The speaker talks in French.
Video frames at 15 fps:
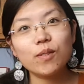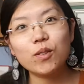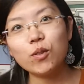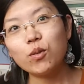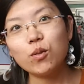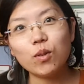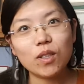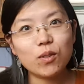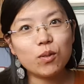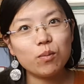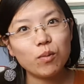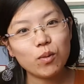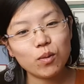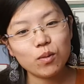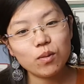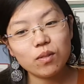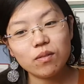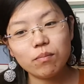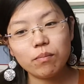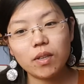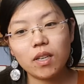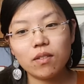Coucou à tout le monde,
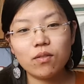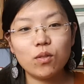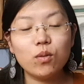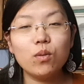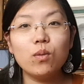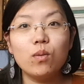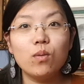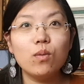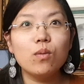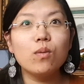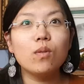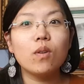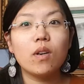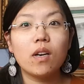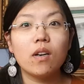bienvenue